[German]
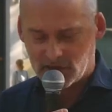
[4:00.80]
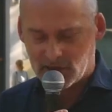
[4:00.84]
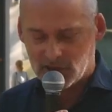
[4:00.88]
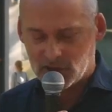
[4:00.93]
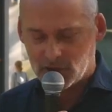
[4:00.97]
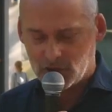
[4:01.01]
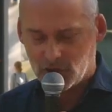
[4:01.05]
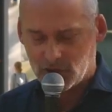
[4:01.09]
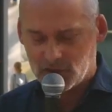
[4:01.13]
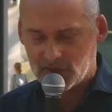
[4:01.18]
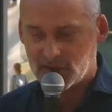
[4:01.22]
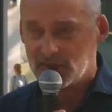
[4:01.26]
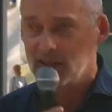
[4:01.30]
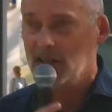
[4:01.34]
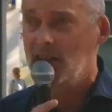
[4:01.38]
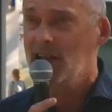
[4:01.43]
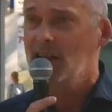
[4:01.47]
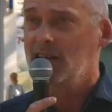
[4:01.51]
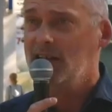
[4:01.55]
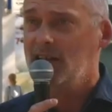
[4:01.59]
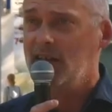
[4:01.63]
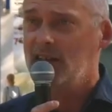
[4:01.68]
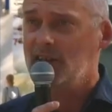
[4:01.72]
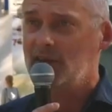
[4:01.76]
unterstützen,
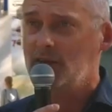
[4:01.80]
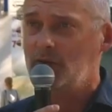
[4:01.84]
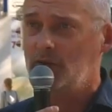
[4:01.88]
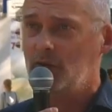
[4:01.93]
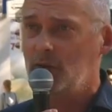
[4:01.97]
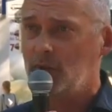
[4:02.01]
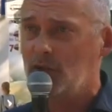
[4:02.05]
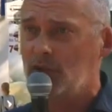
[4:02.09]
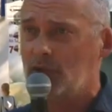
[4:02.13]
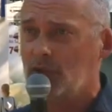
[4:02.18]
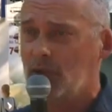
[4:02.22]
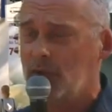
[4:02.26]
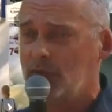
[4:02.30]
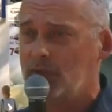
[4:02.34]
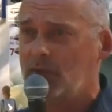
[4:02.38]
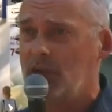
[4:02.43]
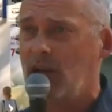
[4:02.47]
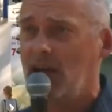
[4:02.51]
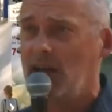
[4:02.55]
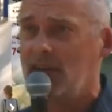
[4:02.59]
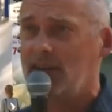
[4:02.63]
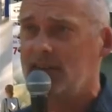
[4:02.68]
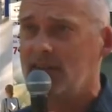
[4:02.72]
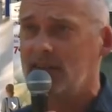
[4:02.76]
der sich für
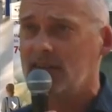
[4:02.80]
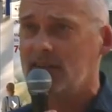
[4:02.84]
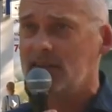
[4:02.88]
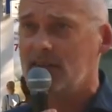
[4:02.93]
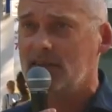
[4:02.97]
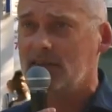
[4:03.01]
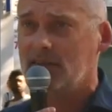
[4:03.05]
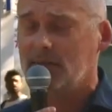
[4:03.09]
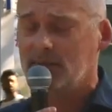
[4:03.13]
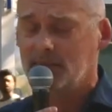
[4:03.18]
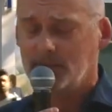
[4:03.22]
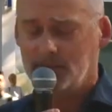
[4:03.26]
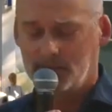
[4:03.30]
Betroffene einsetzt.